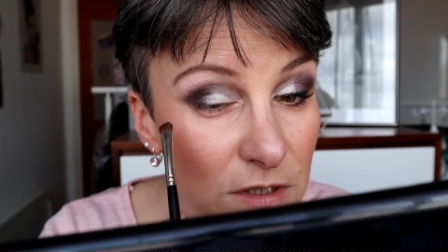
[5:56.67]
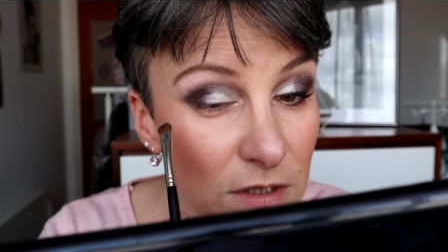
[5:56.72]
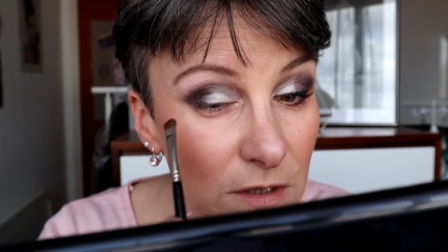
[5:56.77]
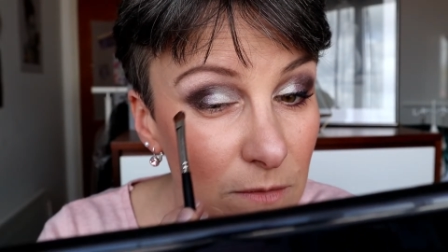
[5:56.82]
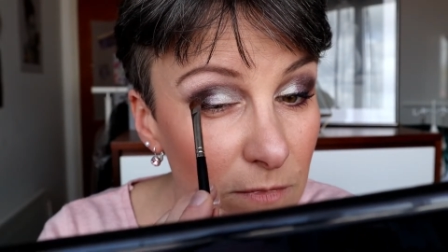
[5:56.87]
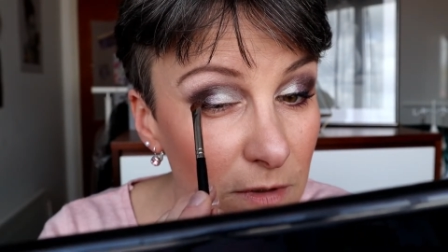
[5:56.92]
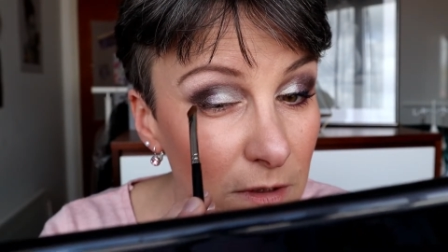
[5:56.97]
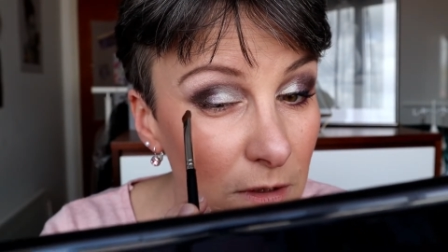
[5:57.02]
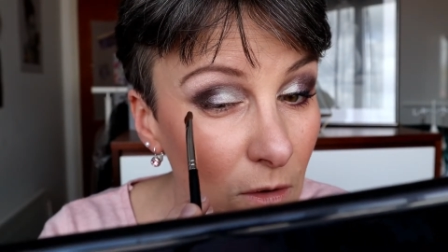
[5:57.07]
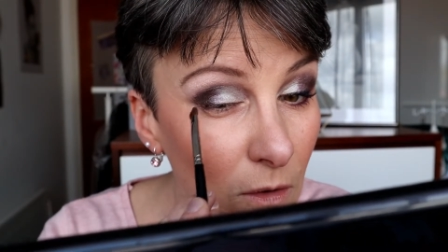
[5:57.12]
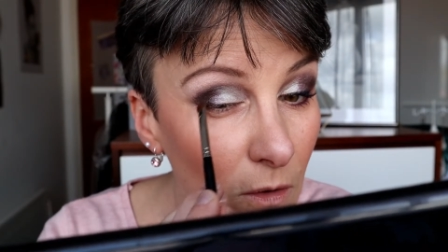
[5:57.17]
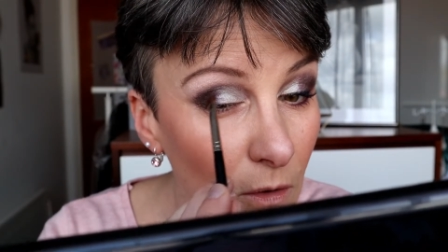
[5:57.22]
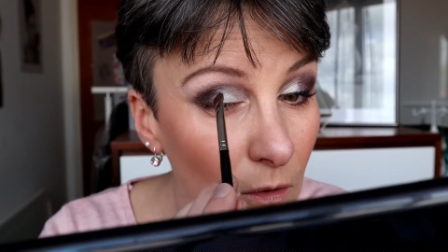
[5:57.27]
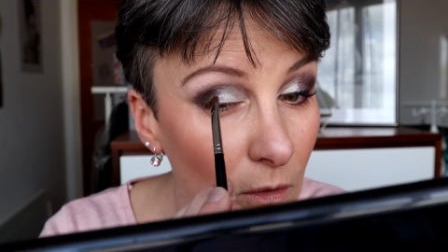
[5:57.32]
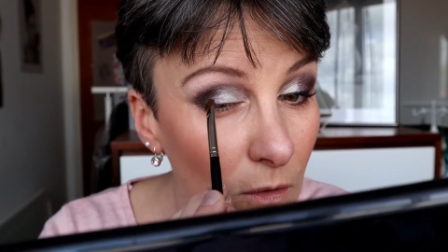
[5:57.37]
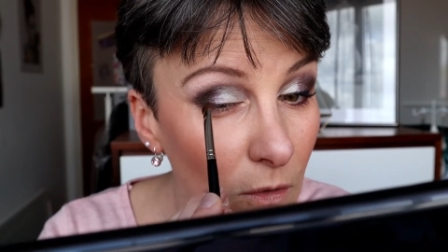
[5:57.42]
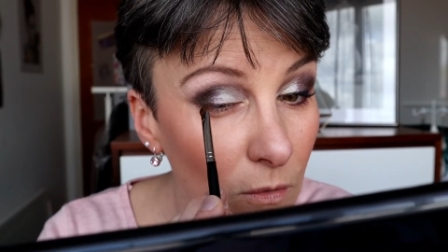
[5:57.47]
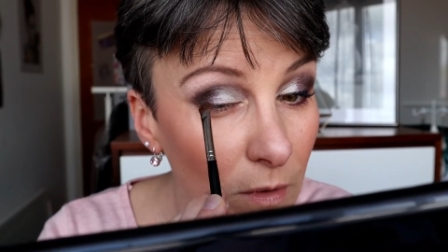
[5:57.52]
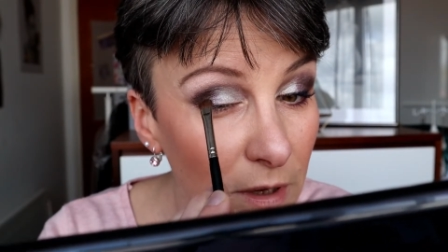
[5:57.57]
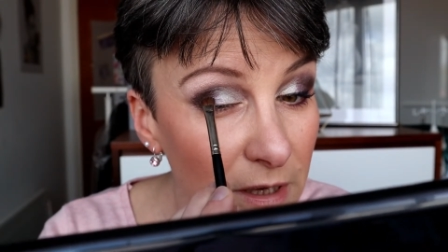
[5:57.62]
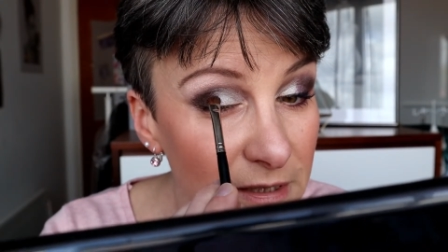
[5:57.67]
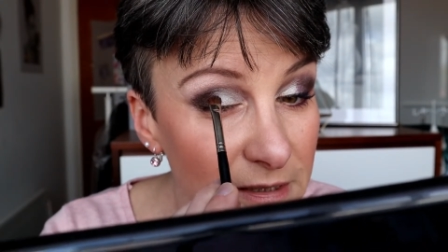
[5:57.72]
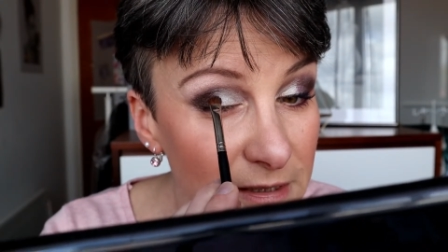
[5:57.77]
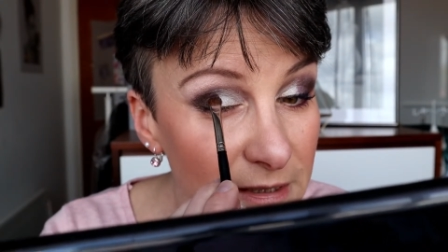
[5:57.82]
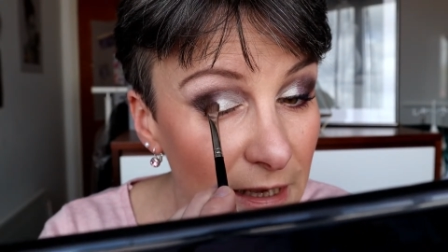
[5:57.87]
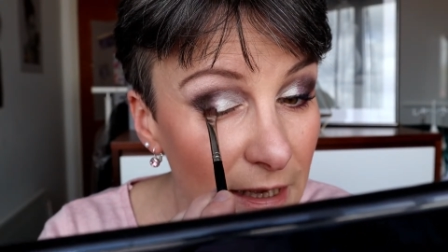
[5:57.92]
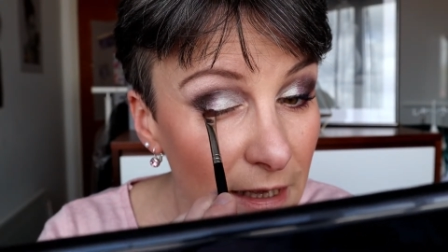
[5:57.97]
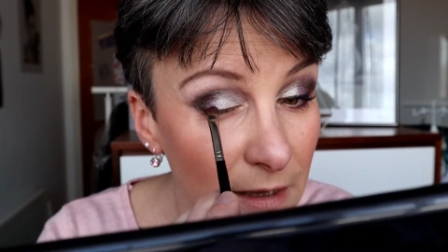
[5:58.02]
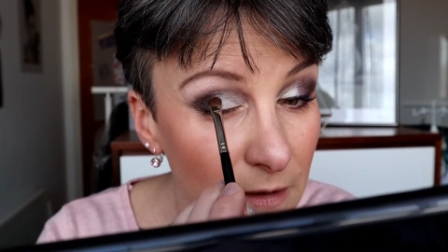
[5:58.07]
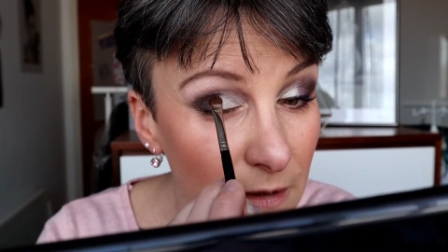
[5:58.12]
que j'ai mis en coin
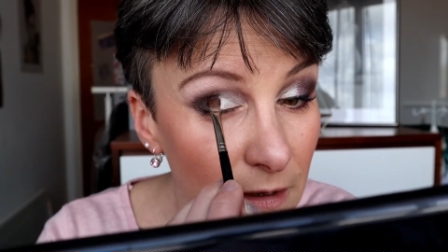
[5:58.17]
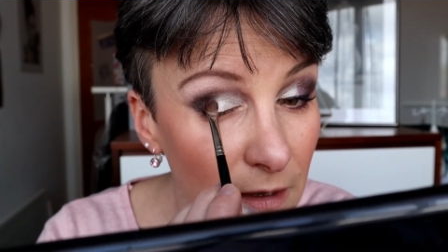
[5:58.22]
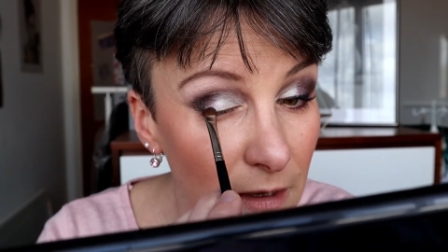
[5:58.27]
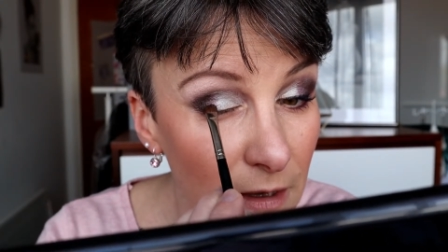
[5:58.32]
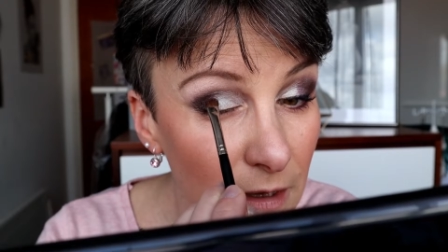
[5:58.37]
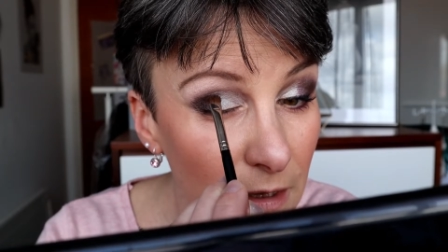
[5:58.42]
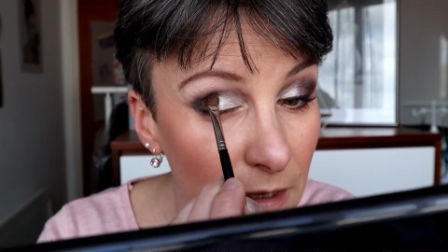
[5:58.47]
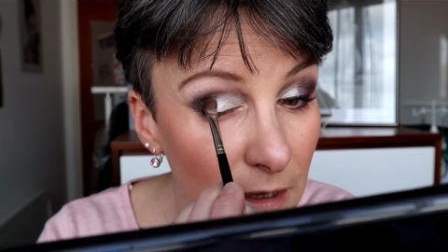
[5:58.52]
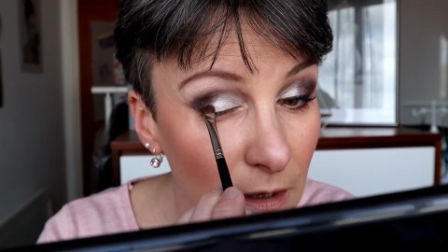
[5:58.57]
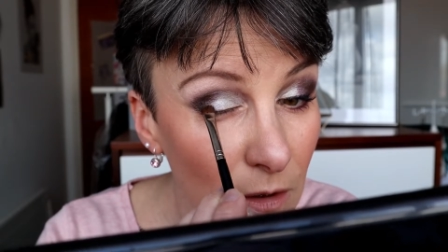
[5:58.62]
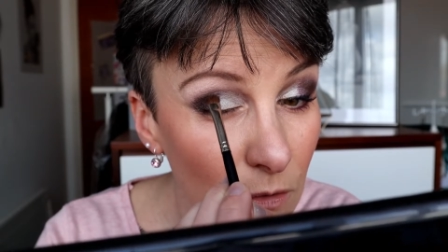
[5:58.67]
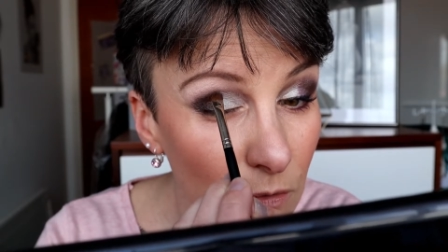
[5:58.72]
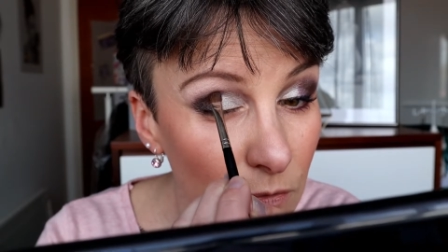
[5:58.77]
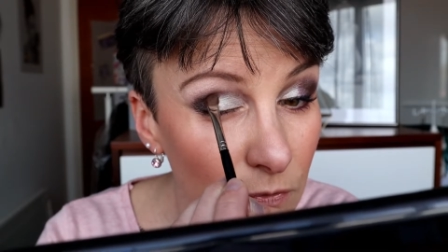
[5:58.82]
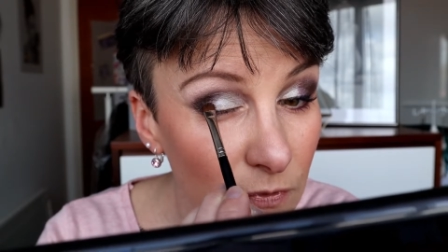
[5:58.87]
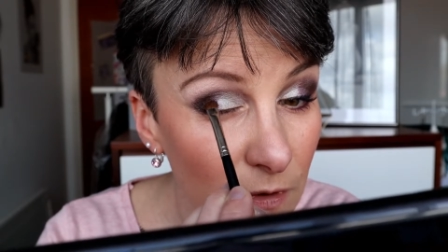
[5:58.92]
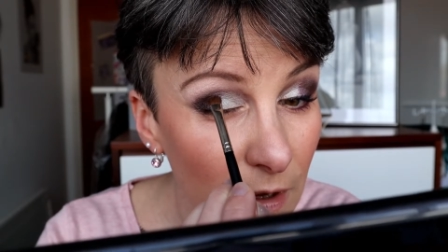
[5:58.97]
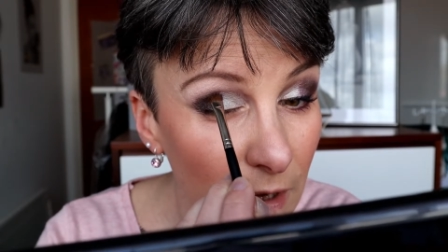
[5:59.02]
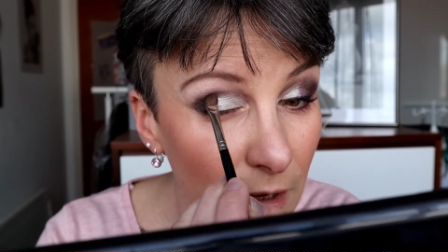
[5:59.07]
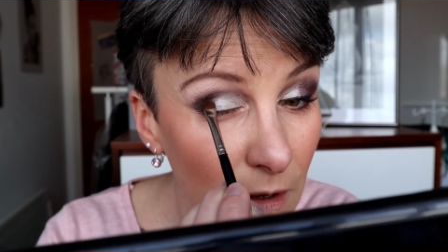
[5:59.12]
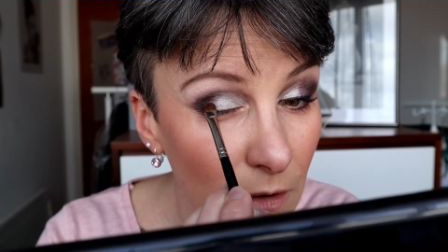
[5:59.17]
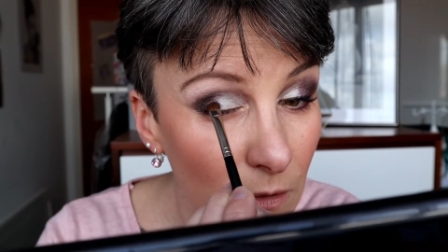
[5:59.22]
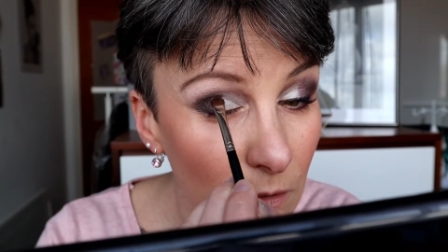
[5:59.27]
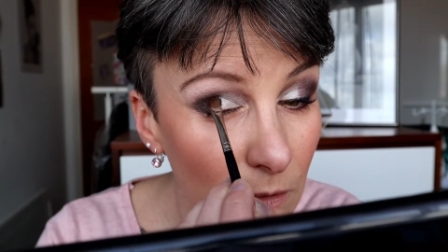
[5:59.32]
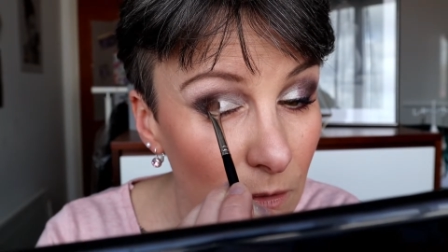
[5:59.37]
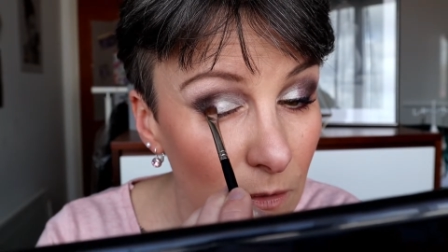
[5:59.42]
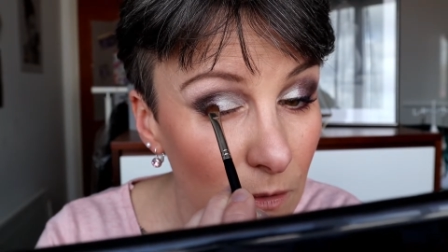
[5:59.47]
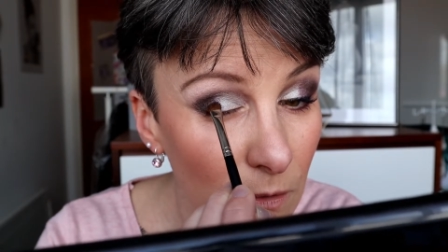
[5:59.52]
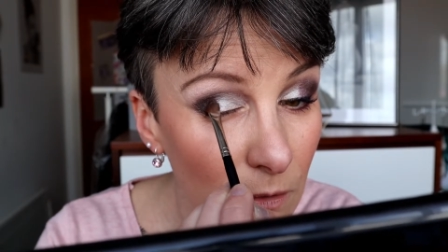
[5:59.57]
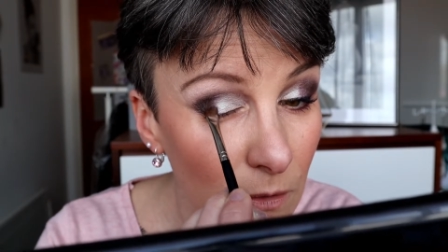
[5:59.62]
externe et le fard
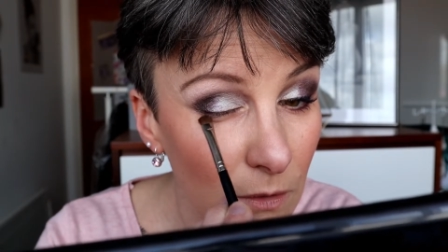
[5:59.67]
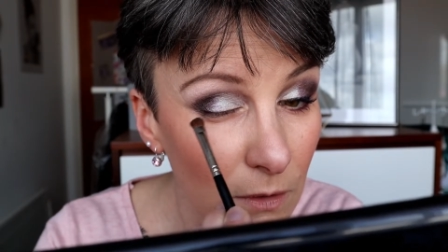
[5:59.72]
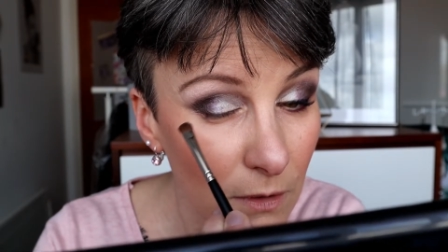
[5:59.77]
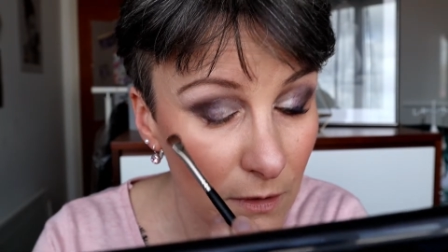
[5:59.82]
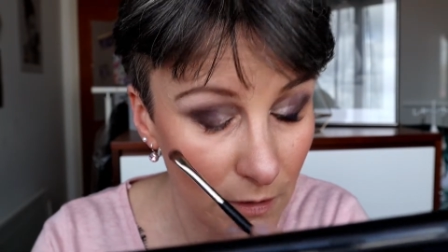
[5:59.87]
euh,